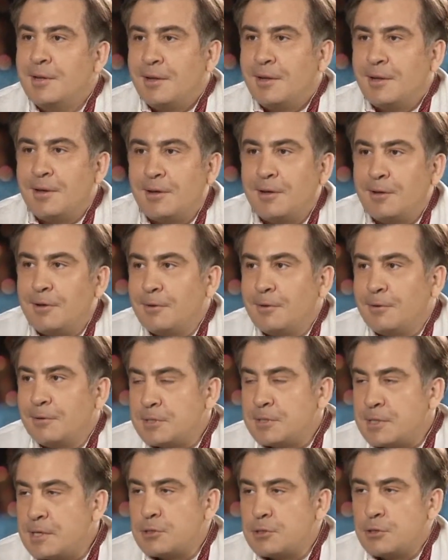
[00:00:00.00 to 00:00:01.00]
э,
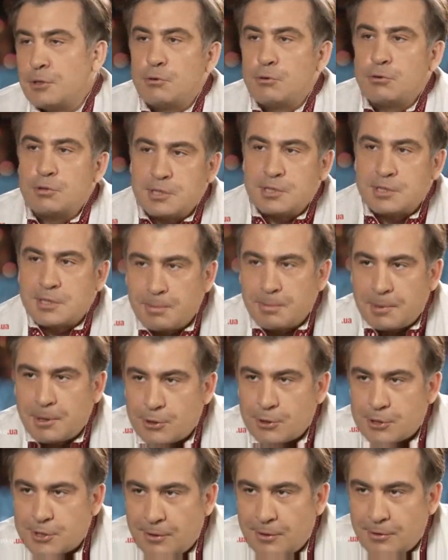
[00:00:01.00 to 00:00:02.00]
естественно, грузинские
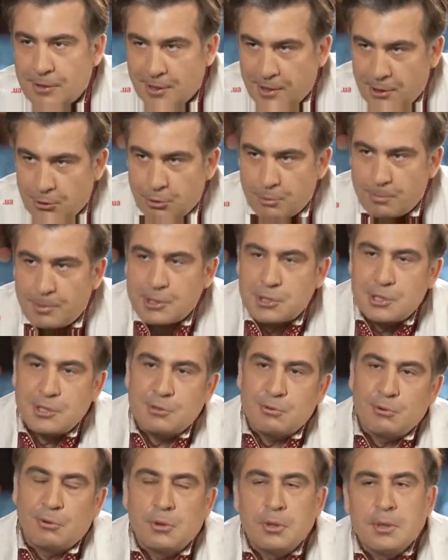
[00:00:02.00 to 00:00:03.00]
православные, которые
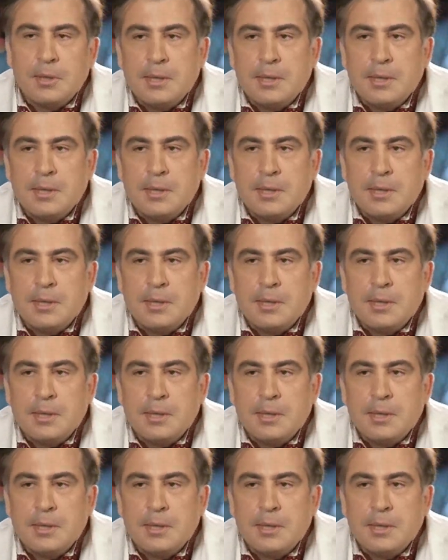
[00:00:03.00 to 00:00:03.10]
большинство,